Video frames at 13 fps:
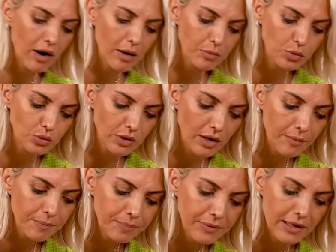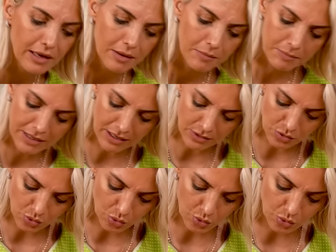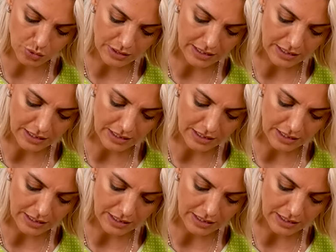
var burada. Biraz tuz